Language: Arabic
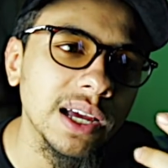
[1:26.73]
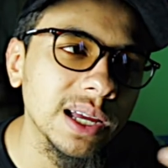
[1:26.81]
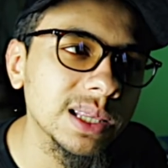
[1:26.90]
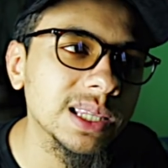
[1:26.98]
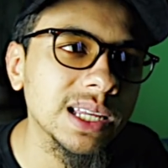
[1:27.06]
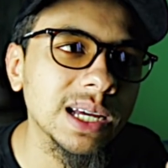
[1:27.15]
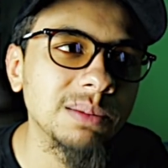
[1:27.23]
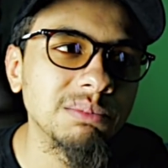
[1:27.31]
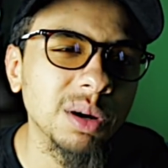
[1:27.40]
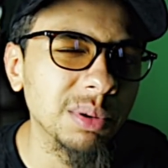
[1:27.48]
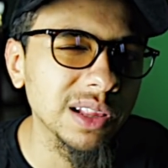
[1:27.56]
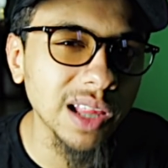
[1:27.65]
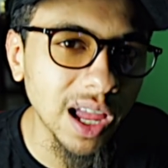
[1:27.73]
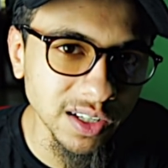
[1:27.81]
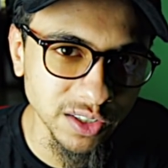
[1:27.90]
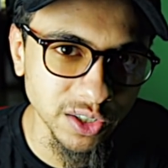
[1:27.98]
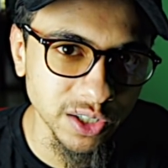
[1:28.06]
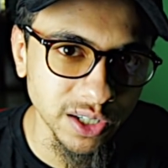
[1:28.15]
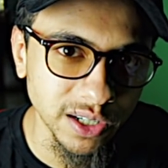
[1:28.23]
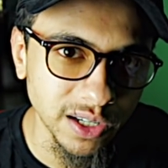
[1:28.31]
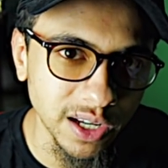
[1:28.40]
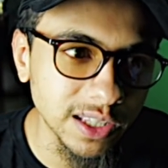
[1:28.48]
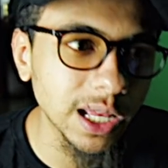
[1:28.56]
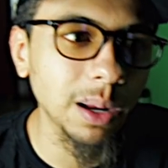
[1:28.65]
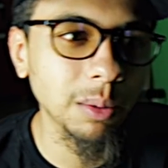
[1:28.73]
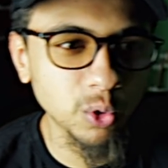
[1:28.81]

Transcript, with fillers: انت ما بتلاحظش انت لما